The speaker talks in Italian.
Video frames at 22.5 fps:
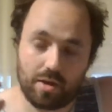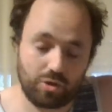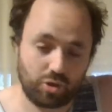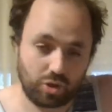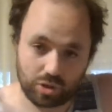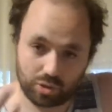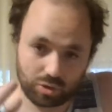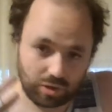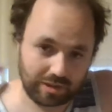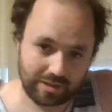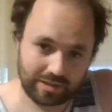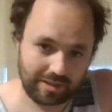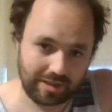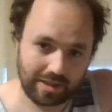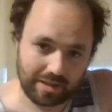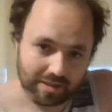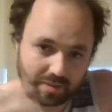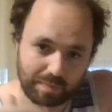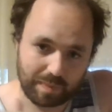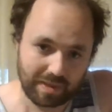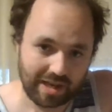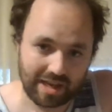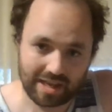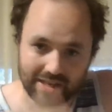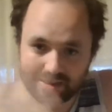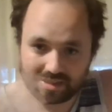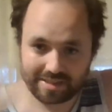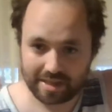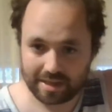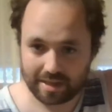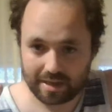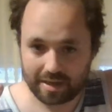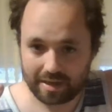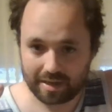giocatore di
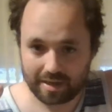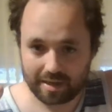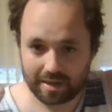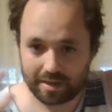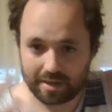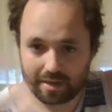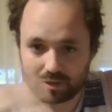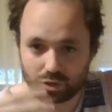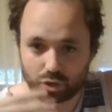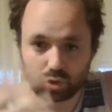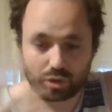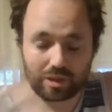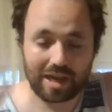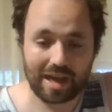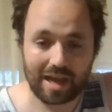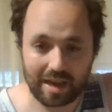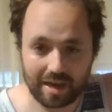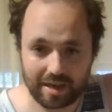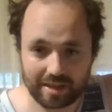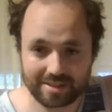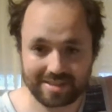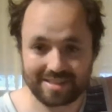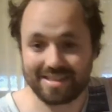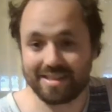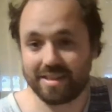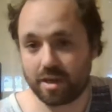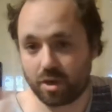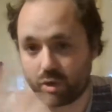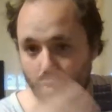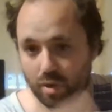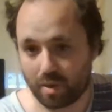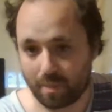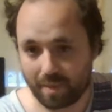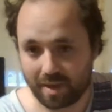esperienza totale sia
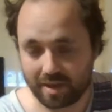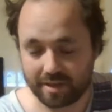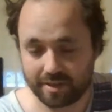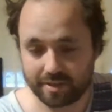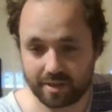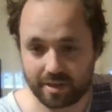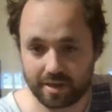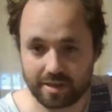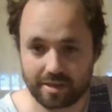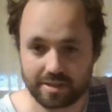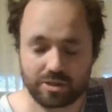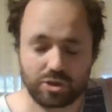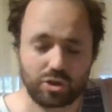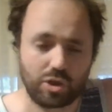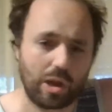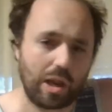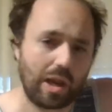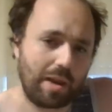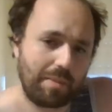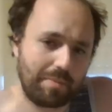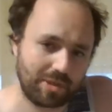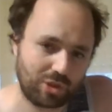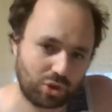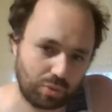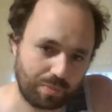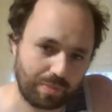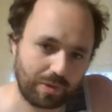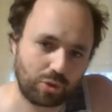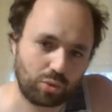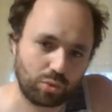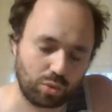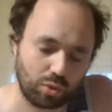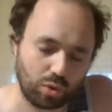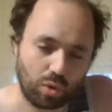con la maglia della nazionale ma
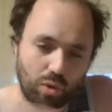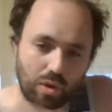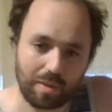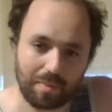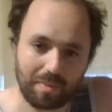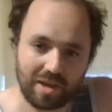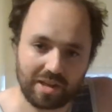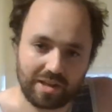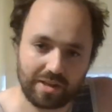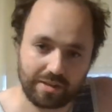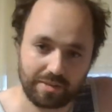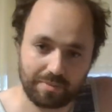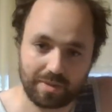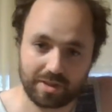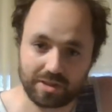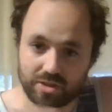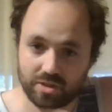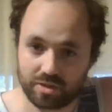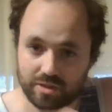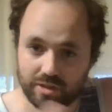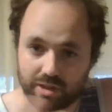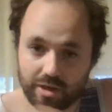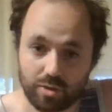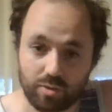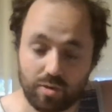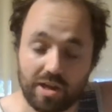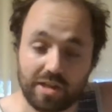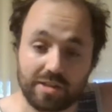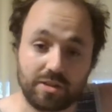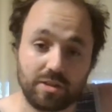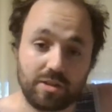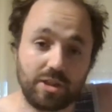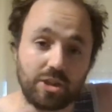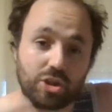soprattutto con le maglie di Manchester
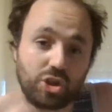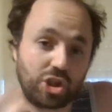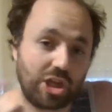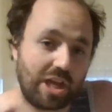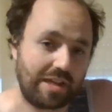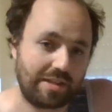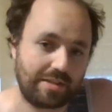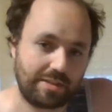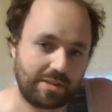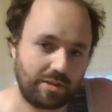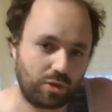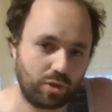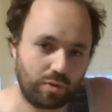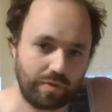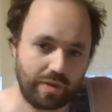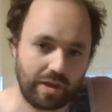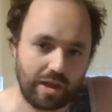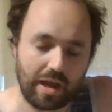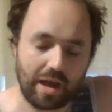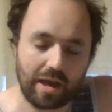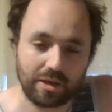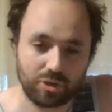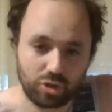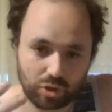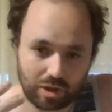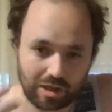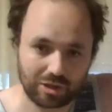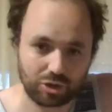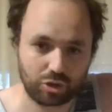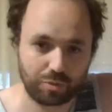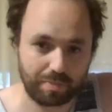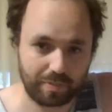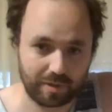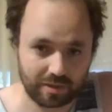United e Chelsea dove ha
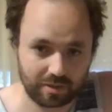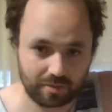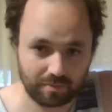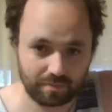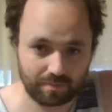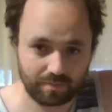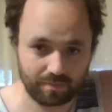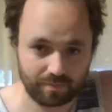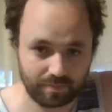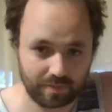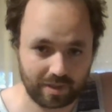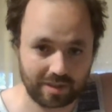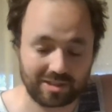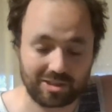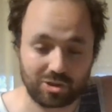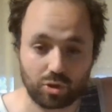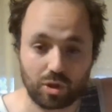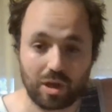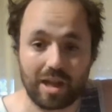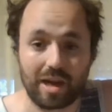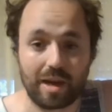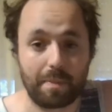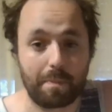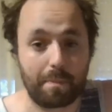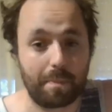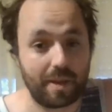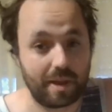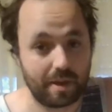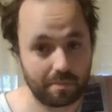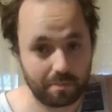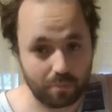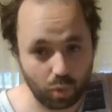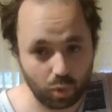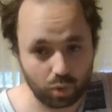giocato per, da titolare
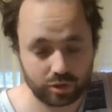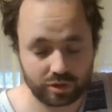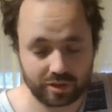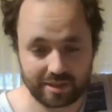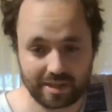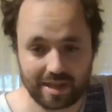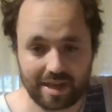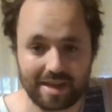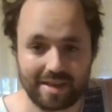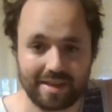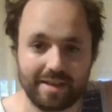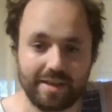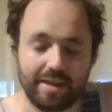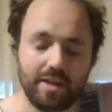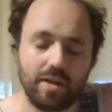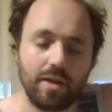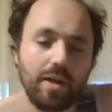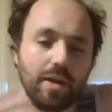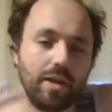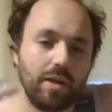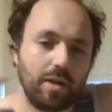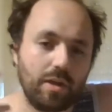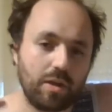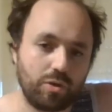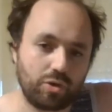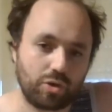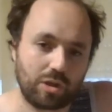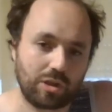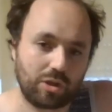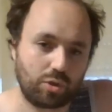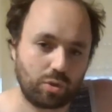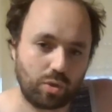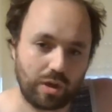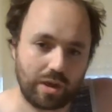per molti anni, un
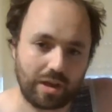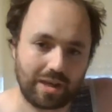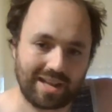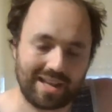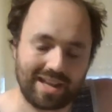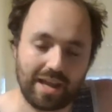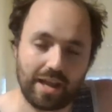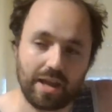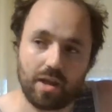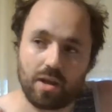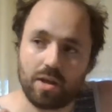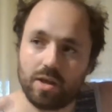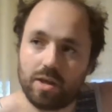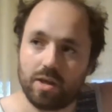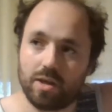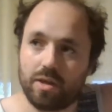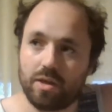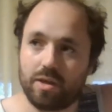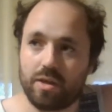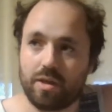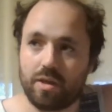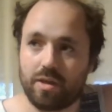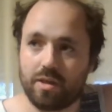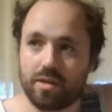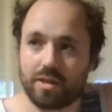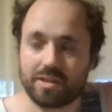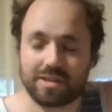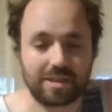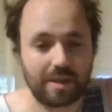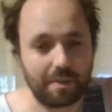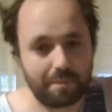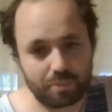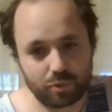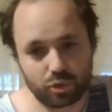giocatore che eh, ha
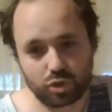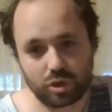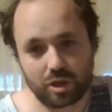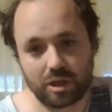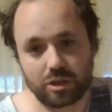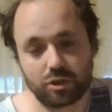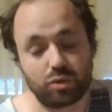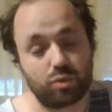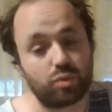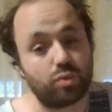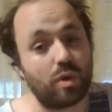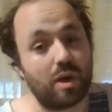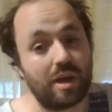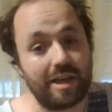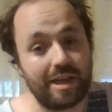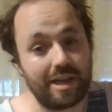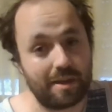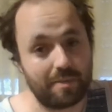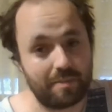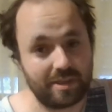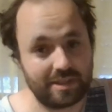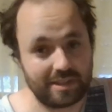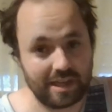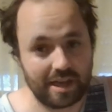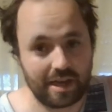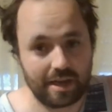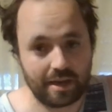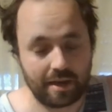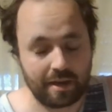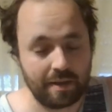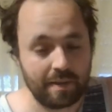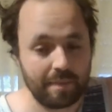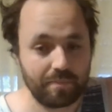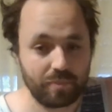sempre giocato sulla linea
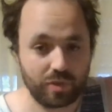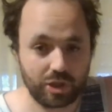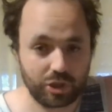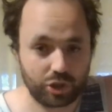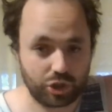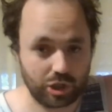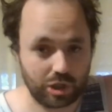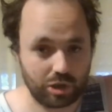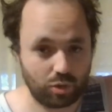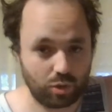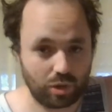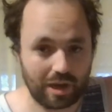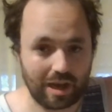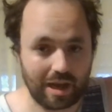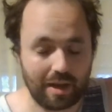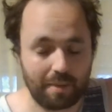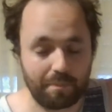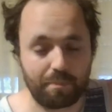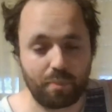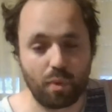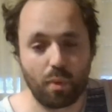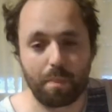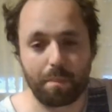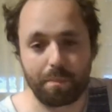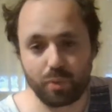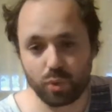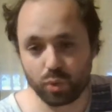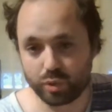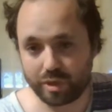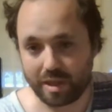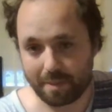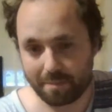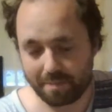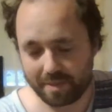mediana del centrocampo, più
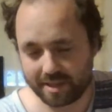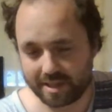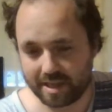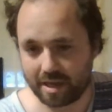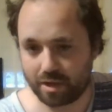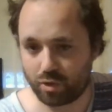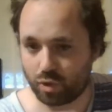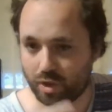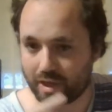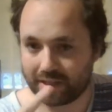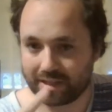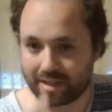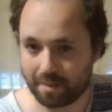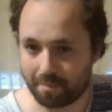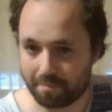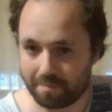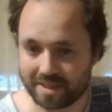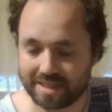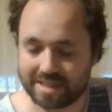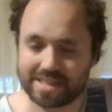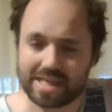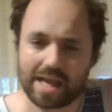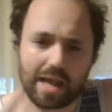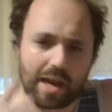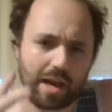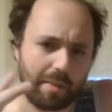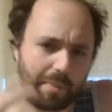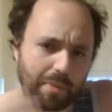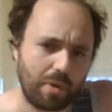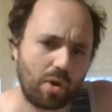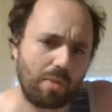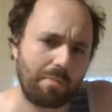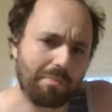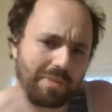da mediano che da mezzala,
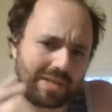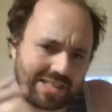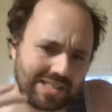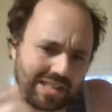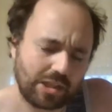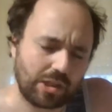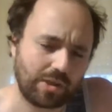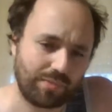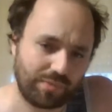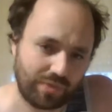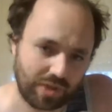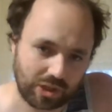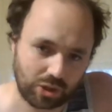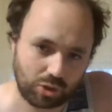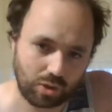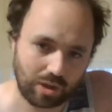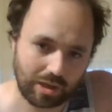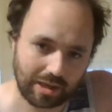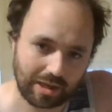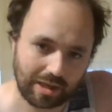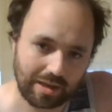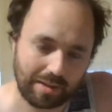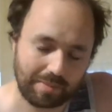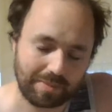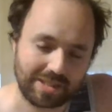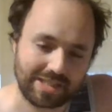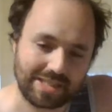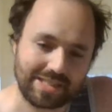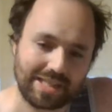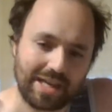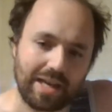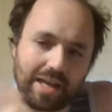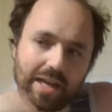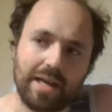però in passato ha fatto anche la
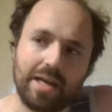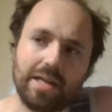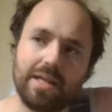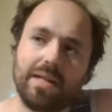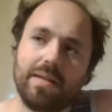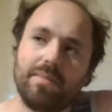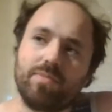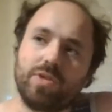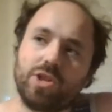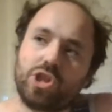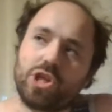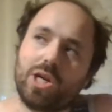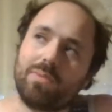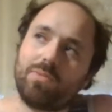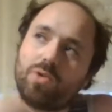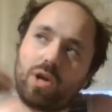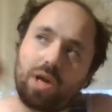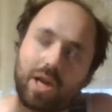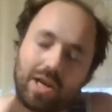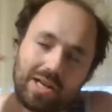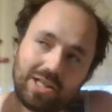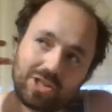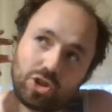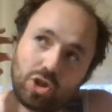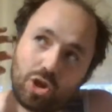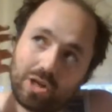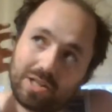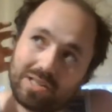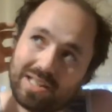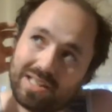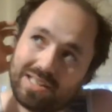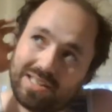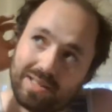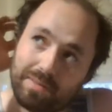mezzala. Diciamo che è una
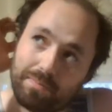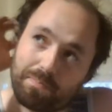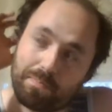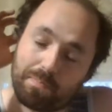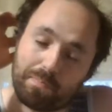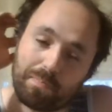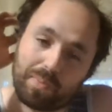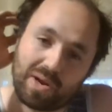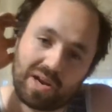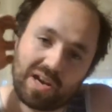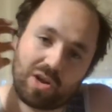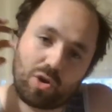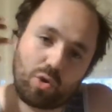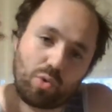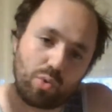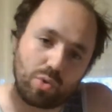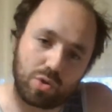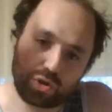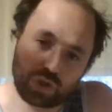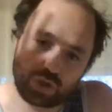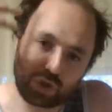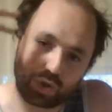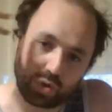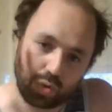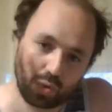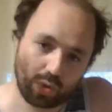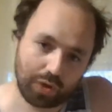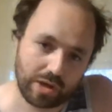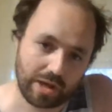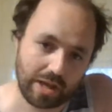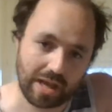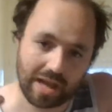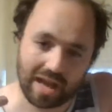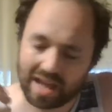sorta di
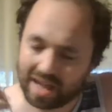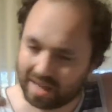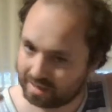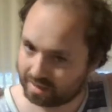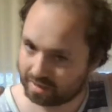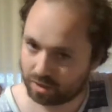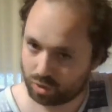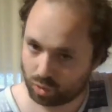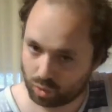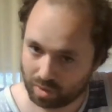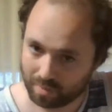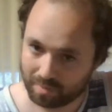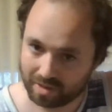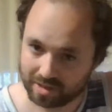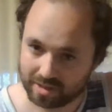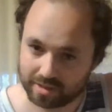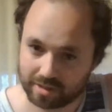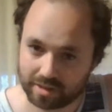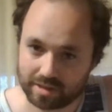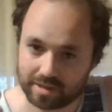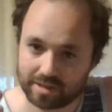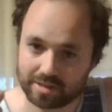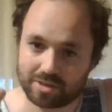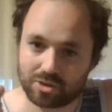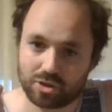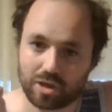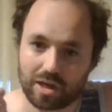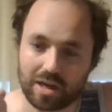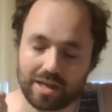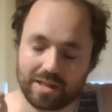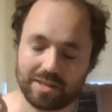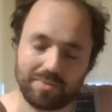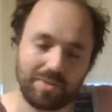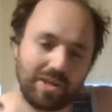precursore anche con la maglia della
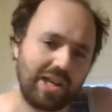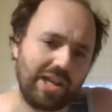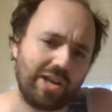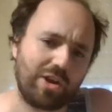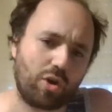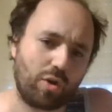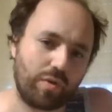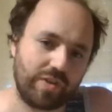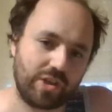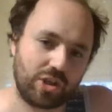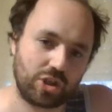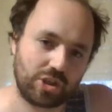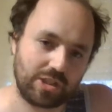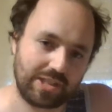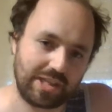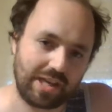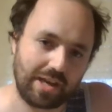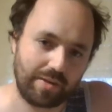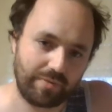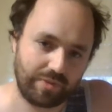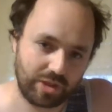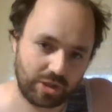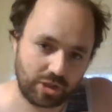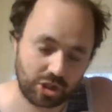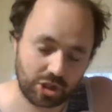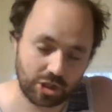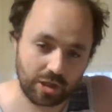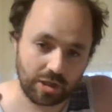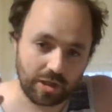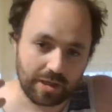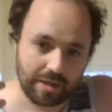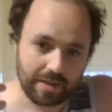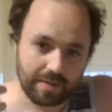nazionale di Milinkovic Savic,